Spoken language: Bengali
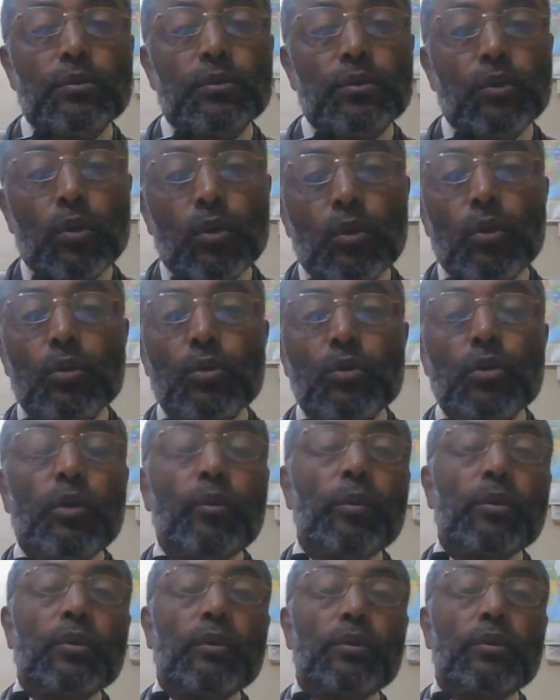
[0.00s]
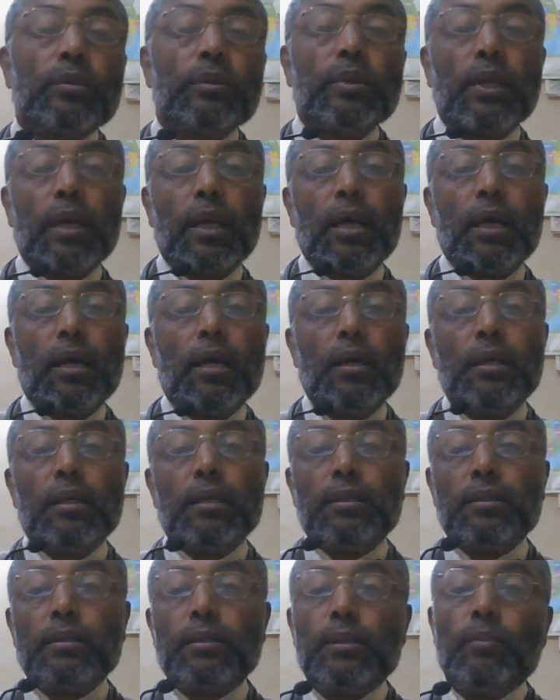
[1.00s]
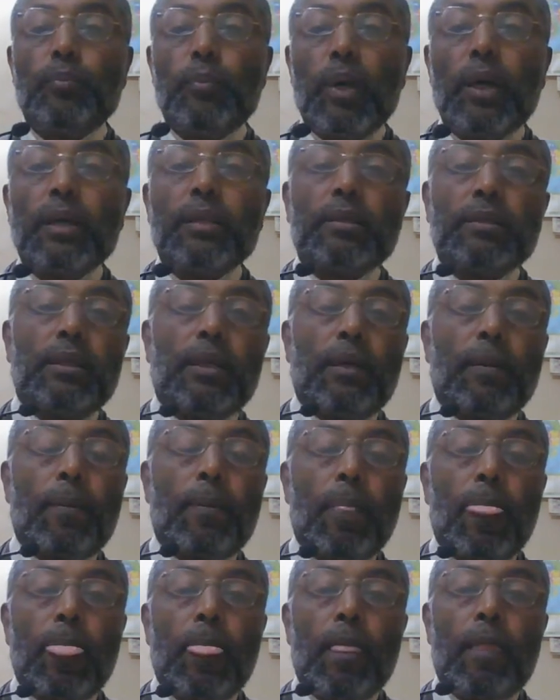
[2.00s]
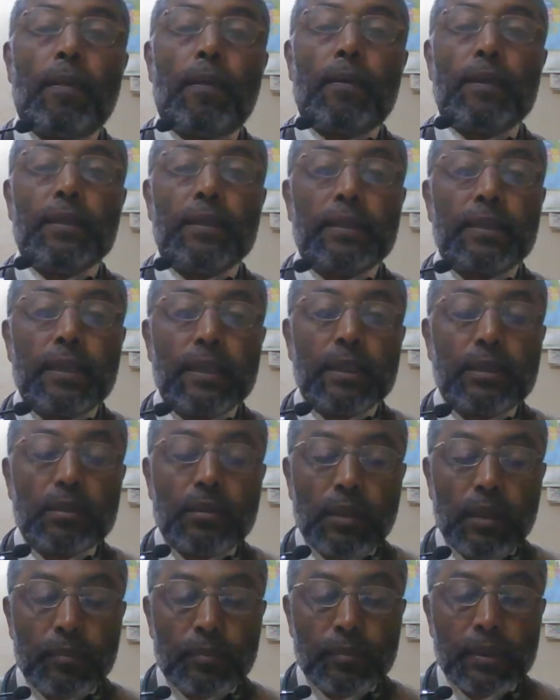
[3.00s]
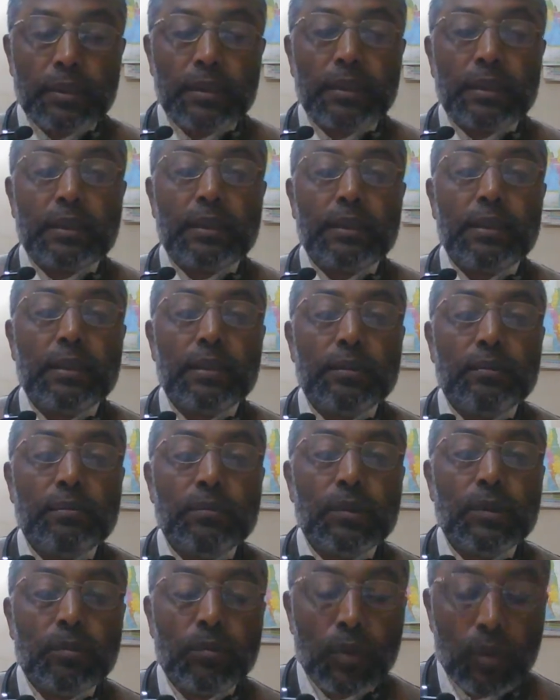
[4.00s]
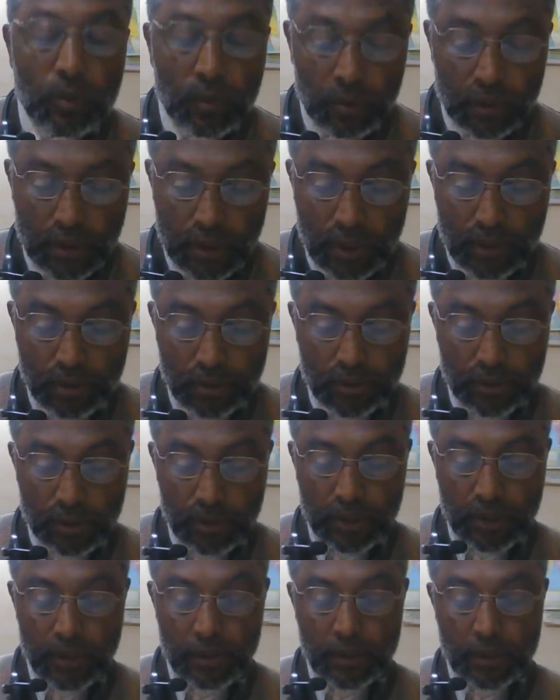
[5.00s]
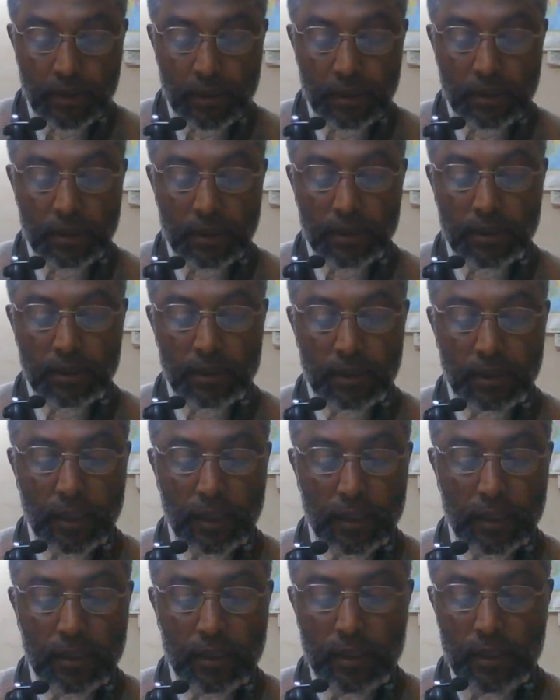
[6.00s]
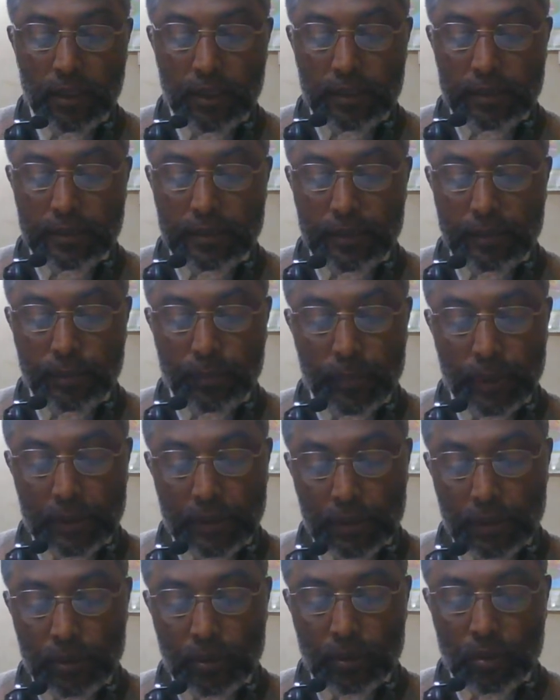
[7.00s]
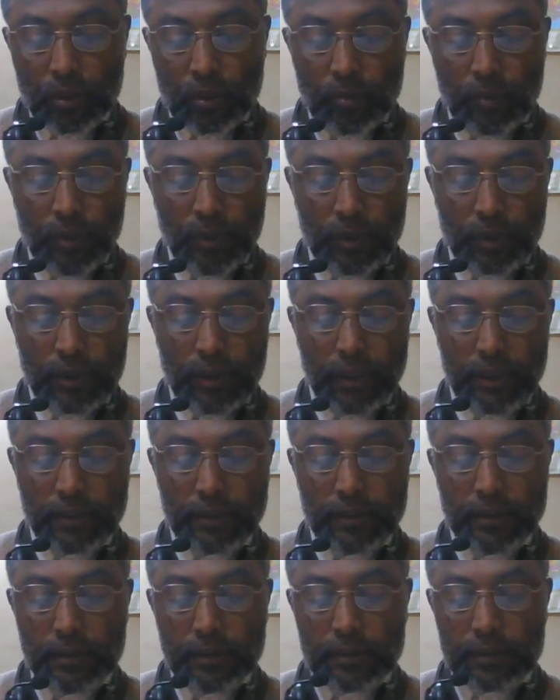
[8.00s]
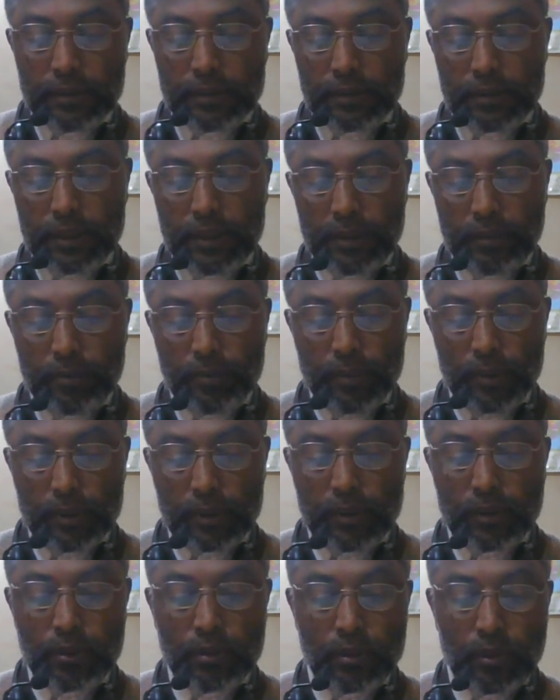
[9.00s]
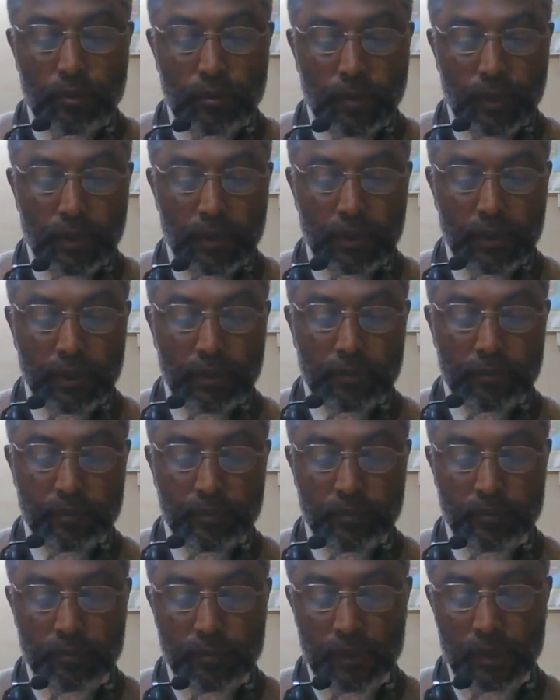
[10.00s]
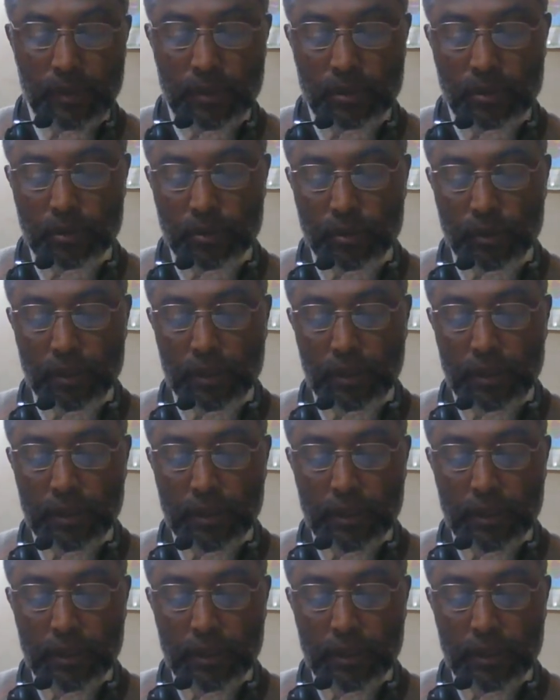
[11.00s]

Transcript: জন সমর্থন তারা যে পান না এই ক্ষেত্রে আমরা দেখি যে মোগল শাসনের ক্ষেত্রে তারা যে ব্যতিক্রম হয় নাই যে ব্যতিক্রম হয় নাই বিশেষ করে